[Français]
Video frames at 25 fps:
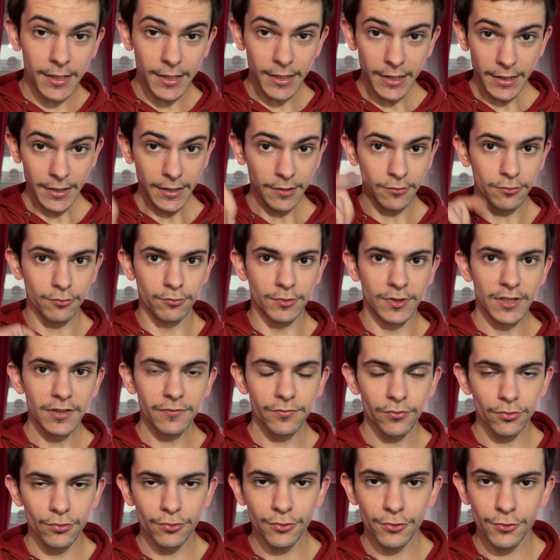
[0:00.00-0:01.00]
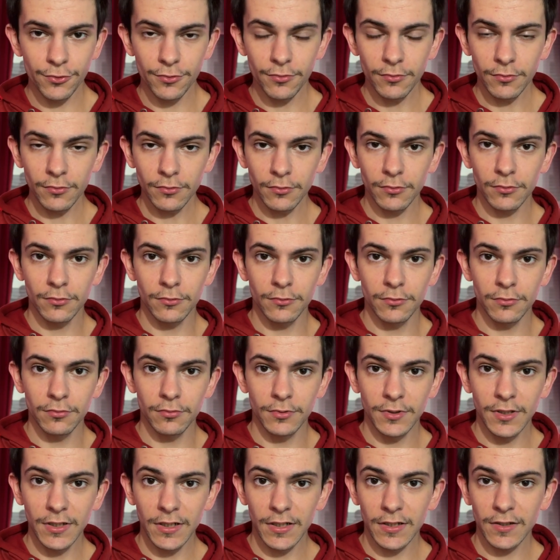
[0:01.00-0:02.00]
et une évolution
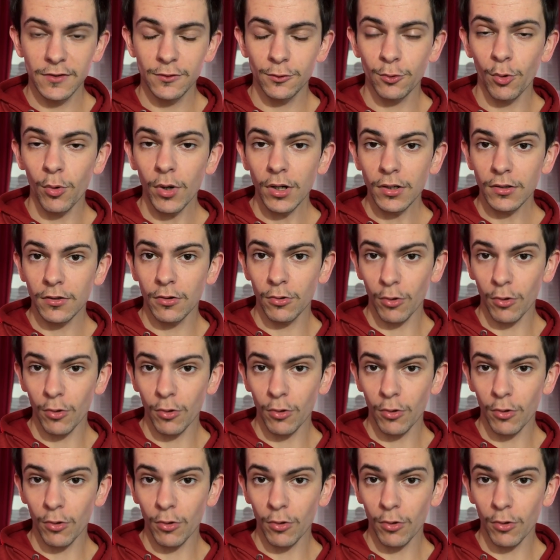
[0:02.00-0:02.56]
du DS3